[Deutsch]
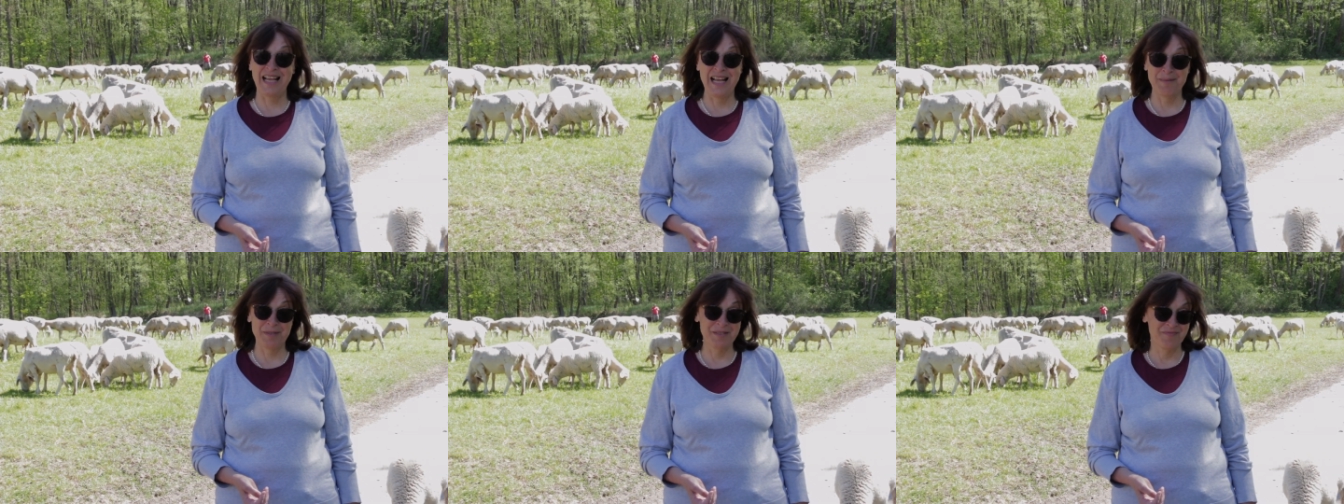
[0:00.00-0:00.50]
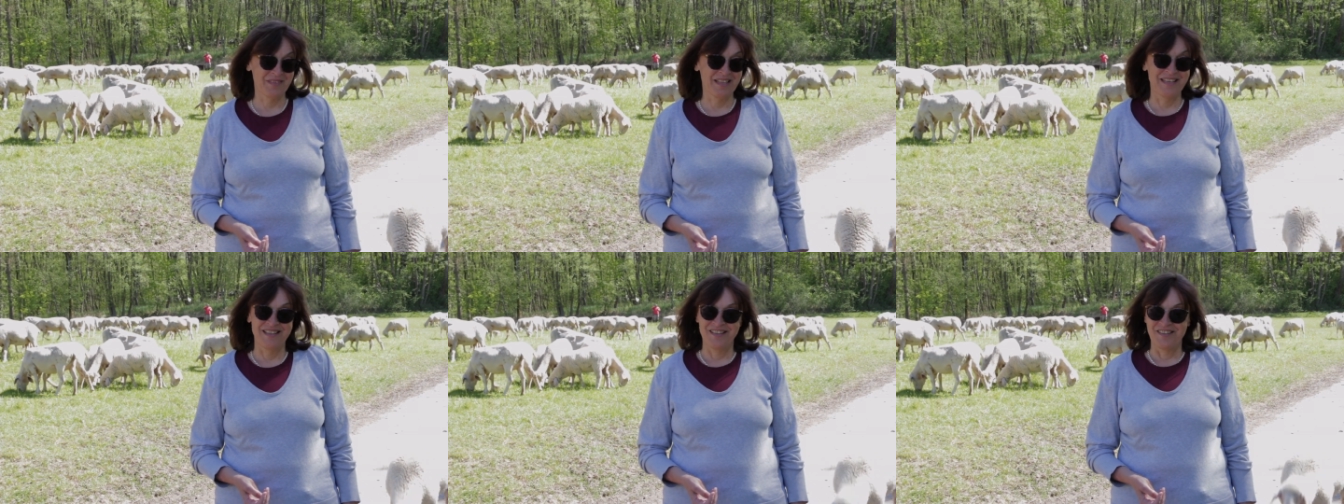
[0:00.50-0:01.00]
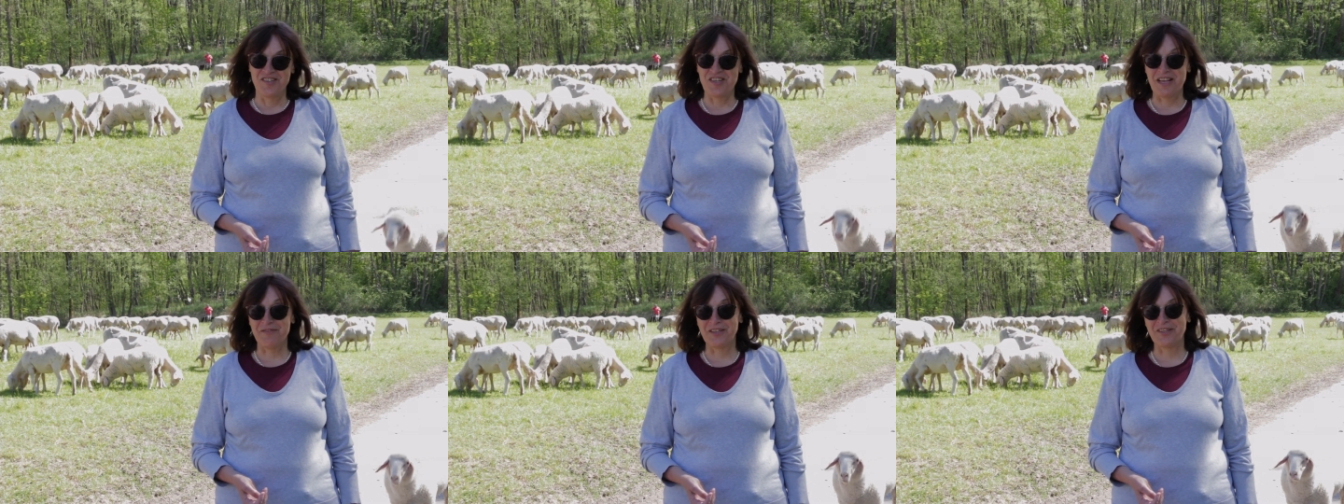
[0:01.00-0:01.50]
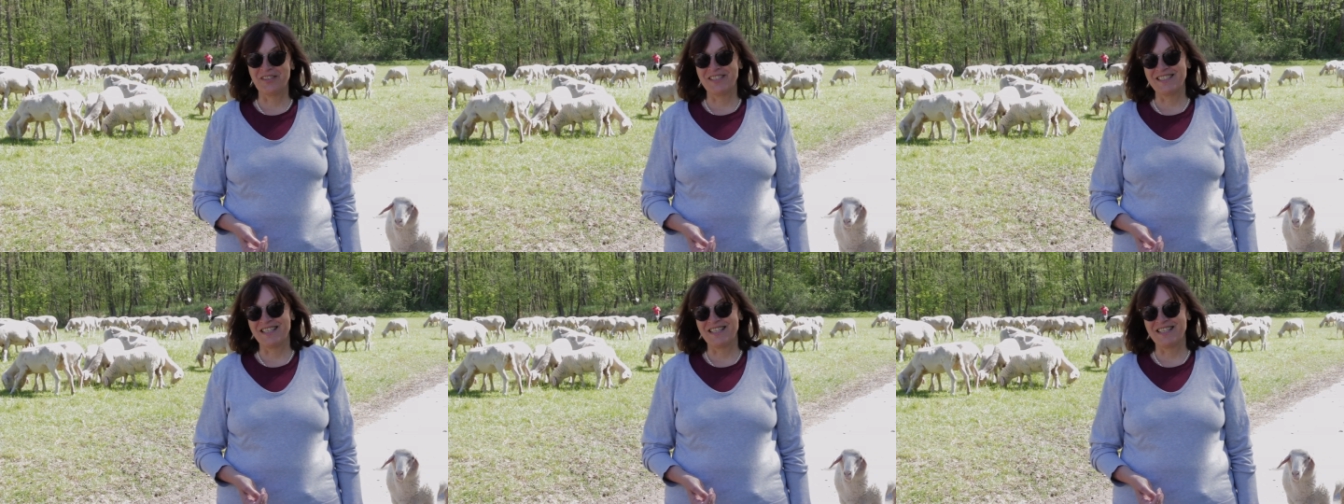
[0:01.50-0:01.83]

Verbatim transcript: Aber Schäfer können